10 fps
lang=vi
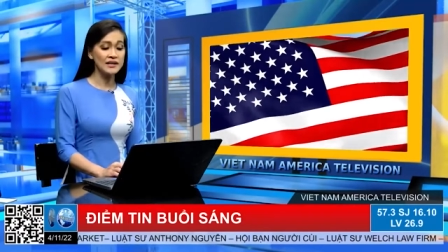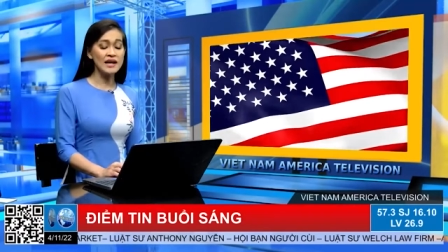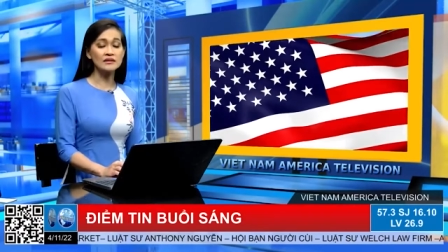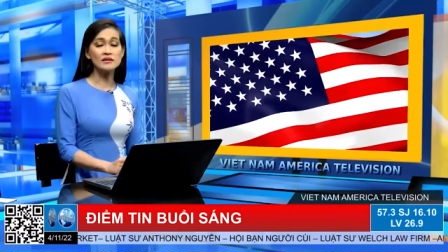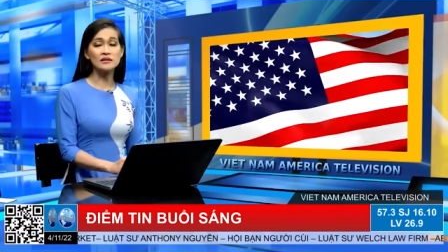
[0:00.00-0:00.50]

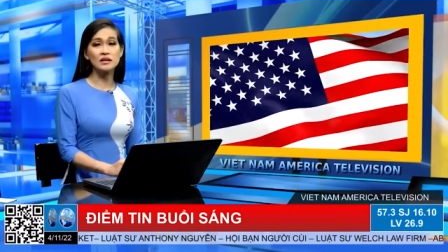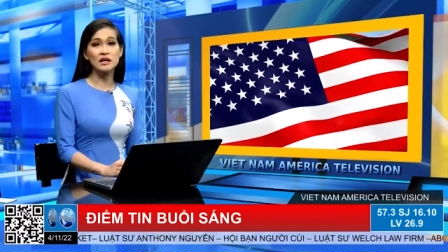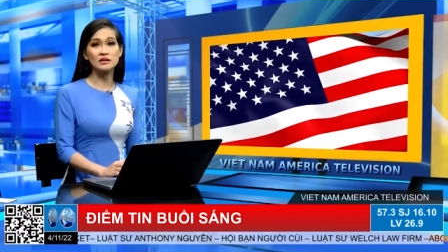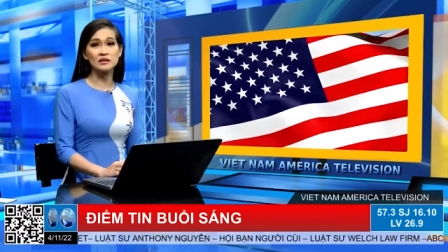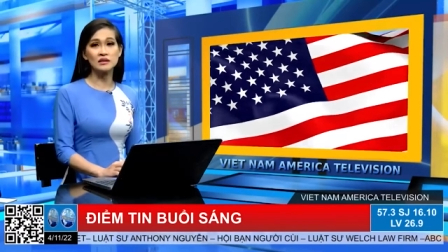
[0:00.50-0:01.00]
đang được
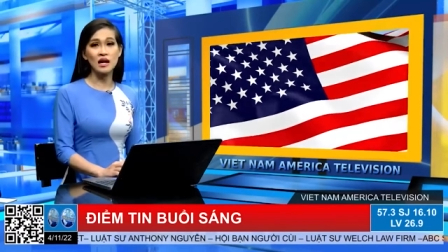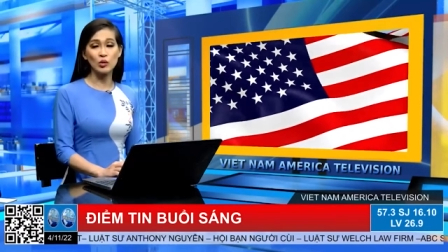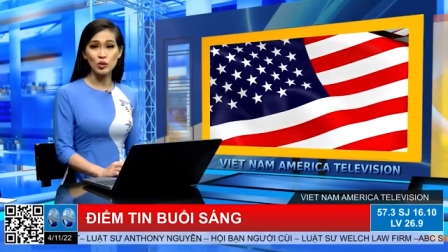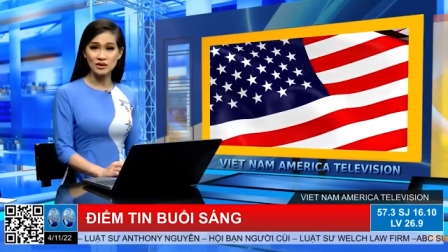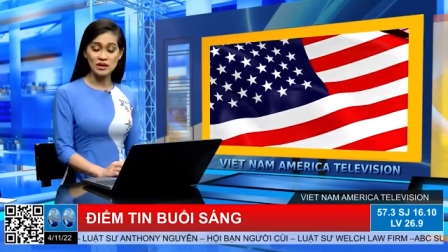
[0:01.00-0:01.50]
ờ,
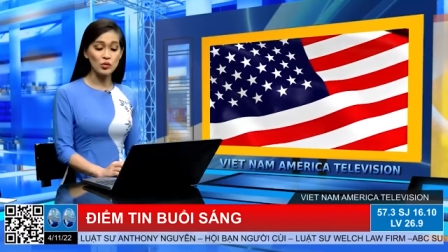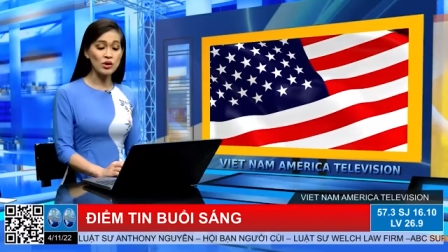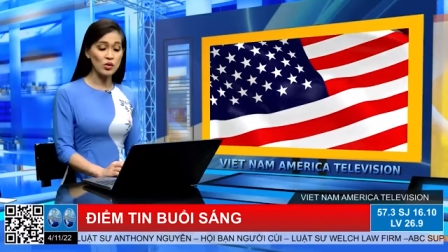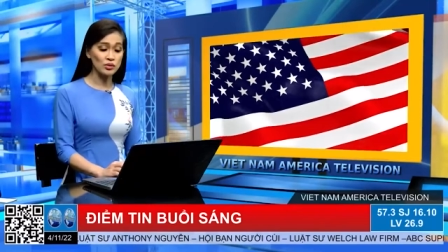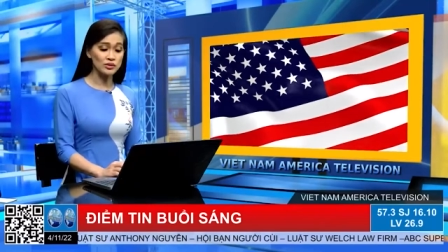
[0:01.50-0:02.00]
thảo luận tại
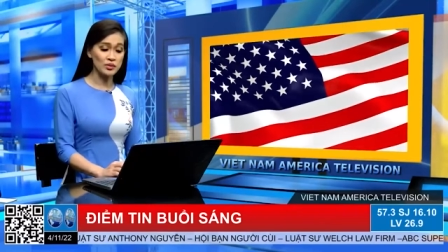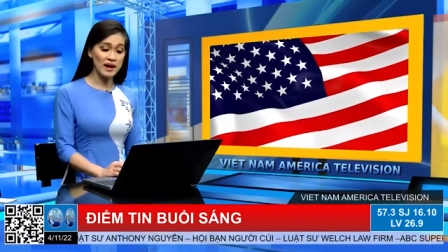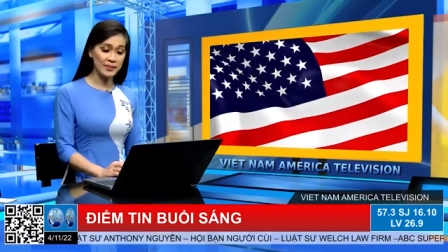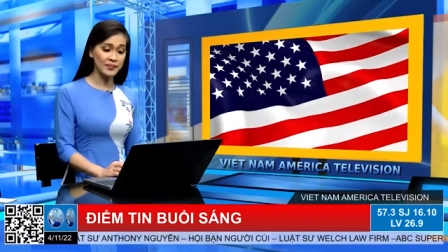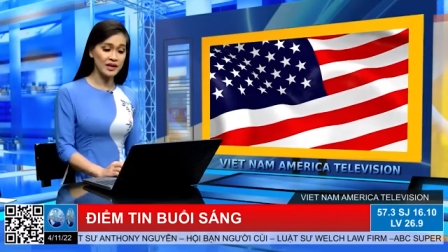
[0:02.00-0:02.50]
Quốc hội của tiểu
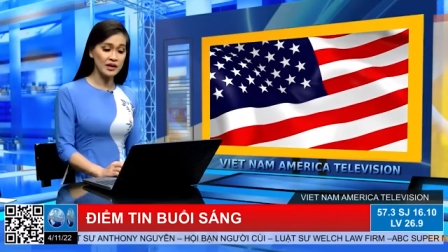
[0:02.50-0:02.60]
bang